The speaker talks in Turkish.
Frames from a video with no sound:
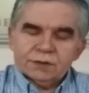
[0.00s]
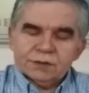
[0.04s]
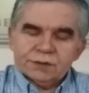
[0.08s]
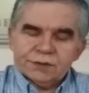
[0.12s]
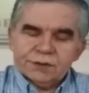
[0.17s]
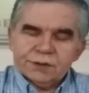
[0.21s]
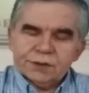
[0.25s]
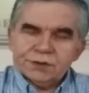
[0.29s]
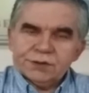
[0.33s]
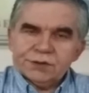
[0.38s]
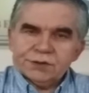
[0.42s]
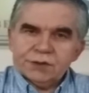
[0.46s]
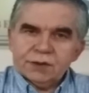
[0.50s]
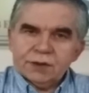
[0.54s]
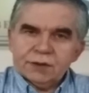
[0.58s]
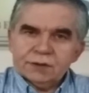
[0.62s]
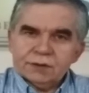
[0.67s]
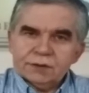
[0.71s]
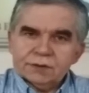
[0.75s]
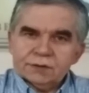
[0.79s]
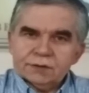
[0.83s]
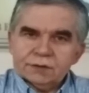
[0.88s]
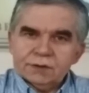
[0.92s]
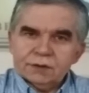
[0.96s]

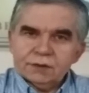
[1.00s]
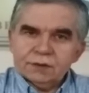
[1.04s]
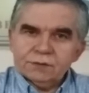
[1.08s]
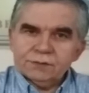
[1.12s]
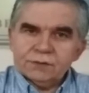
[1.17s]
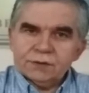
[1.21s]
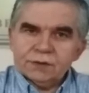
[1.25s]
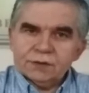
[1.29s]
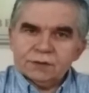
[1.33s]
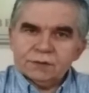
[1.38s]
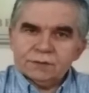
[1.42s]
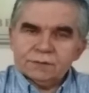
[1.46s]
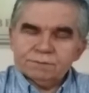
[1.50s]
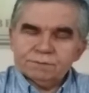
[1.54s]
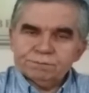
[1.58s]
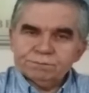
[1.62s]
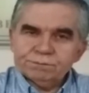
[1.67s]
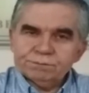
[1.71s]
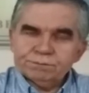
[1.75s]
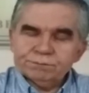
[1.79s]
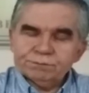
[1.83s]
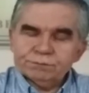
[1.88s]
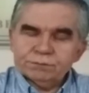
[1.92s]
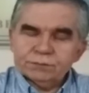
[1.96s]
çatışan tarafların,
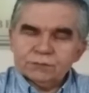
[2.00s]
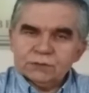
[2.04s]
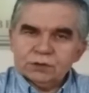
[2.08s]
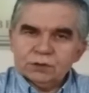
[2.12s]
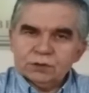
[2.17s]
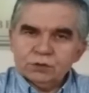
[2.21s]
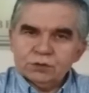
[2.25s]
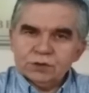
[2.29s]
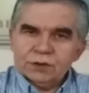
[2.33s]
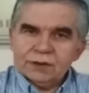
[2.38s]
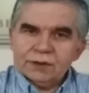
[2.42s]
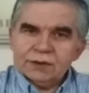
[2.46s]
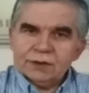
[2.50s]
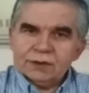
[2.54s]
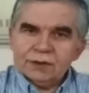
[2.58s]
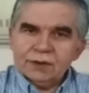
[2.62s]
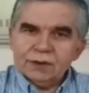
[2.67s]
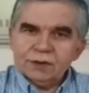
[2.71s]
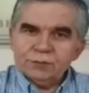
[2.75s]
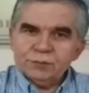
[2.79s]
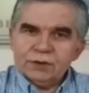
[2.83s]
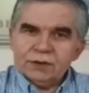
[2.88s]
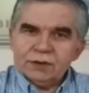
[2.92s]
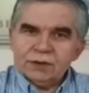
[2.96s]
özellikle
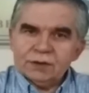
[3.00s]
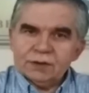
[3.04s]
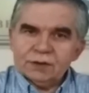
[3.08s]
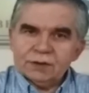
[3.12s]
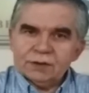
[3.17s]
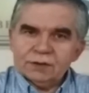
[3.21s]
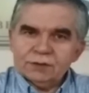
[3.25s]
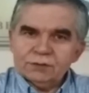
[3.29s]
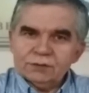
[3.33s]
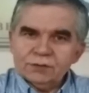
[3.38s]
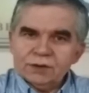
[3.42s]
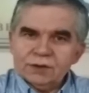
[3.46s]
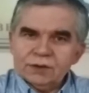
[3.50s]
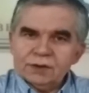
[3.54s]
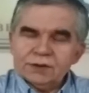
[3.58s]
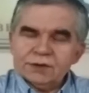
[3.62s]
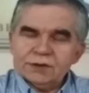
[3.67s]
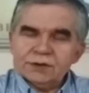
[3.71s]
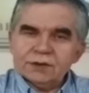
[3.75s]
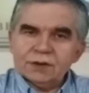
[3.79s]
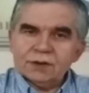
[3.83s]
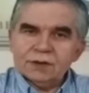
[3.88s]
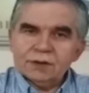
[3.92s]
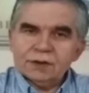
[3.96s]
Ermenilerin ve yanı
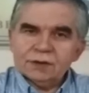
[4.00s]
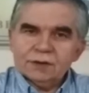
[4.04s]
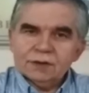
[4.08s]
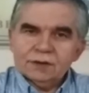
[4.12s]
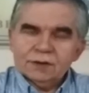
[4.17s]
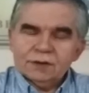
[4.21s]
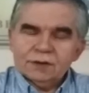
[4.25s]
sıra